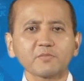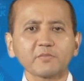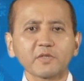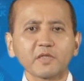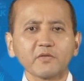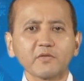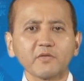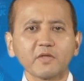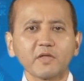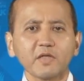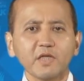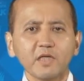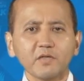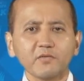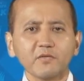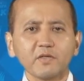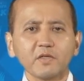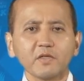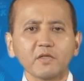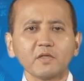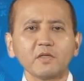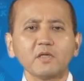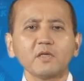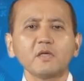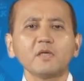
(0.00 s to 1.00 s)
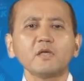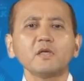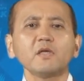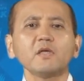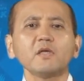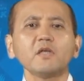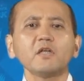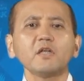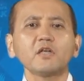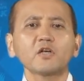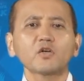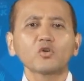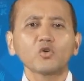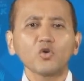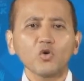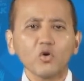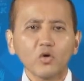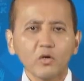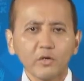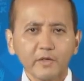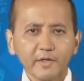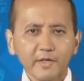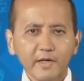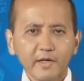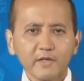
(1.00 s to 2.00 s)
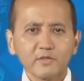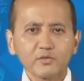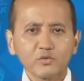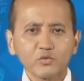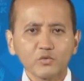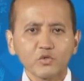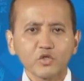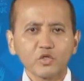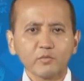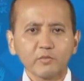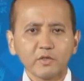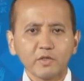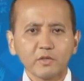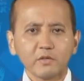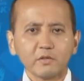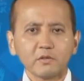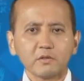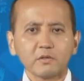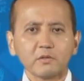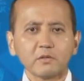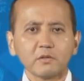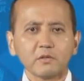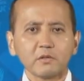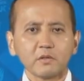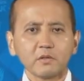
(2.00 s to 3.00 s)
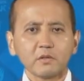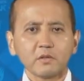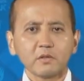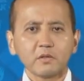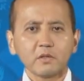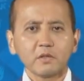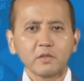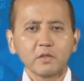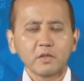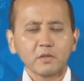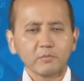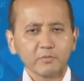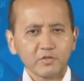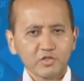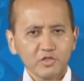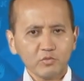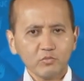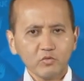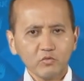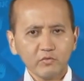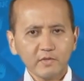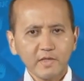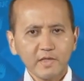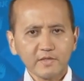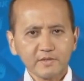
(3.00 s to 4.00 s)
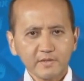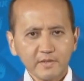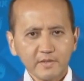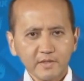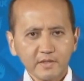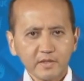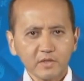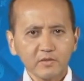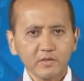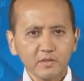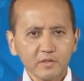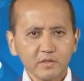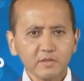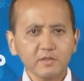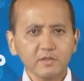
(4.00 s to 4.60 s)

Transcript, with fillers: справедливы и легко реализуемы. Почему власть этого не